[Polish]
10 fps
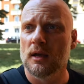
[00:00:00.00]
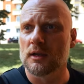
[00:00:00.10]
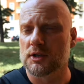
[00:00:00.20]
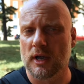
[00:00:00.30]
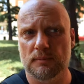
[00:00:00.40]

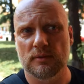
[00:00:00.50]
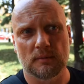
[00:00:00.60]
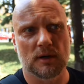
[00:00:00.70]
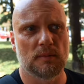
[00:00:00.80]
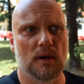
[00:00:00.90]
Jeszcze jak
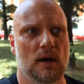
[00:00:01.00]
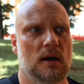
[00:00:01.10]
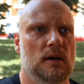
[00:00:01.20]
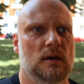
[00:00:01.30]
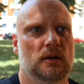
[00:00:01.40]
byłem
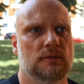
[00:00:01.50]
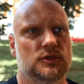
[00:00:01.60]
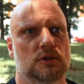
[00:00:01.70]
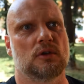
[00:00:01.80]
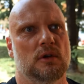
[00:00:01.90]
chyba w
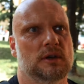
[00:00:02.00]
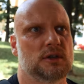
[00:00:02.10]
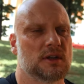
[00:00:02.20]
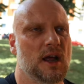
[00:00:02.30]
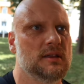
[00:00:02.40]
szkole
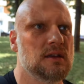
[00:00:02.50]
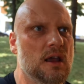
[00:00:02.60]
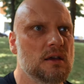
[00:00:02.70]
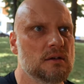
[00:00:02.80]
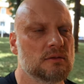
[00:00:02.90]

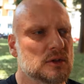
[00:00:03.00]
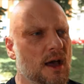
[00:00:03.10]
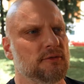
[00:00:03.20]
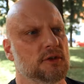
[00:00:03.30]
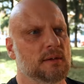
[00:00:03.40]
średniej, no
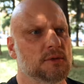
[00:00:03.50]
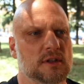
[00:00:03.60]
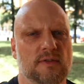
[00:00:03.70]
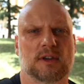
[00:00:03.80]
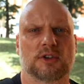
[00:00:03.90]
dawno temu, ze
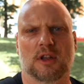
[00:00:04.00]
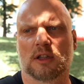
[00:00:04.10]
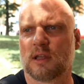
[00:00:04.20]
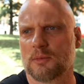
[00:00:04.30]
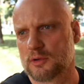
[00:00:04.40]
20
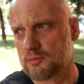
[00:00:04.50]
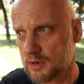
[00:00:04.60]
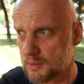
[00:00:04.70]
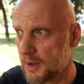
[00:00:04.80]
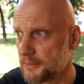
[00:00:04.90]
lat temu to było
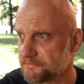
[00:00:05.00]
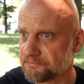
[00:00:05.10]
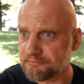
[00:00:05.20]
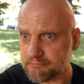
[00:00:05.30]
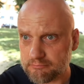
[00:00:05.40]
chyba
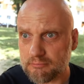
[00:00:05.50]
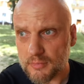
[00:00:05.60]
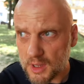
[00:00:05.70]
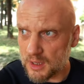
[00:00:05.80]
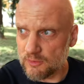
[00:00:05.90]

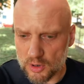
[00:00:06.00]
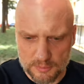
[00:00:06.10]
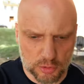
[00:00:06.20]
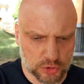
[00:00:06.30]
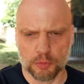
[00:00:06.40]
i w ogóle
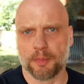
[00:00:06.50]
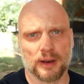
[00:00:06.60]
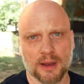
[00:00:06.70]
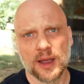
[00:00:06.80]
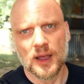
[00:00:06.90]
było
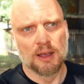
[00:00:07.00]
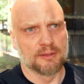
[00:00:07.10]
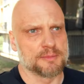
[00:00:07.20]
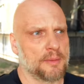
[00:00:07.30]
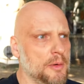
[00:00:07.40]
super.
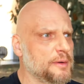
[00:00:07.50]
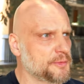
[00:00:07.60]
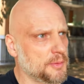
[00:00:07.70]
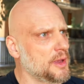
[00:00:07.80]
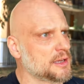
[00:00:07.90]
Więc mam dobre
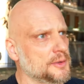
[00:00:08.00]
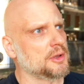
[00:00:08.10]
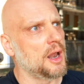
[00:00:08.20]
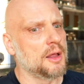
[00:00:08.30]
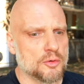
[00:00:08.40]
wspomnienia z
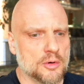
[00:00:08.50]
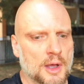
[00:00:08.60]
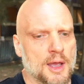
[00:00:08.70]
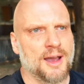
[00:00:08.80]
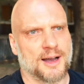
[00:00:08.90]
Mediolanu,
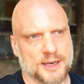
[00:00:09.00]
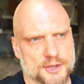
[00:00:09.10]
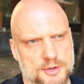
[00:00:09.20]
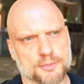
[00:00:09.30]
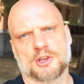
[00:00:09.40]
a
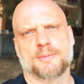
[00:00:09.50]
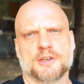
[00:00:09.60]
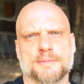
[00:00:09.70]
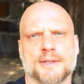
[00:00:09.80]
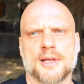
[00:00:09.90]
teraz szybko
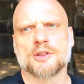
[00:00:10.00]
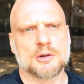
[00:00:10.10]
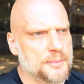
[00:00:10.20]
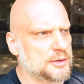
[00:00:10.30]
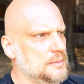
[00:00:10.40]
zobaczymy
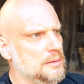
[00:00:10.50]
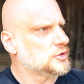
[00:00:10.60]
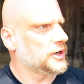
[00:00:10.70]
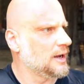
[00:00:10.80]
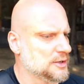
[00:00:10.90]
centrum i potem ja
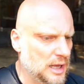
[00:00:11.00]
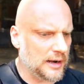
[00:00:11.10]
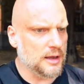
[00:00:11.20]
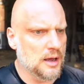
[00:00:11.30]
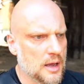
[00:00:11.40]
muszę jechać
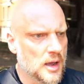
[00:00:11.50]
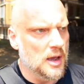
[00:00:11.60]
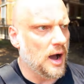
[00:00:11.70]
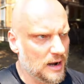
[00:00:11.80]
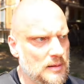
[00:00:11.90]
dalej,
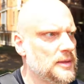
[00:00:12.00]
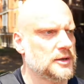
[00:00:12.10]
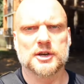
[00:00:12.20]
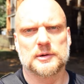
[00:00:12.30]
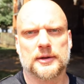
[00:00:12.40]
ale mam
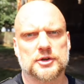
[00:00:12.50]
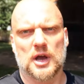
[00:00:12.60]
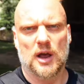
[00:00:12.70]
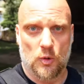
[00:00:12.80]
nadzieję, że będzie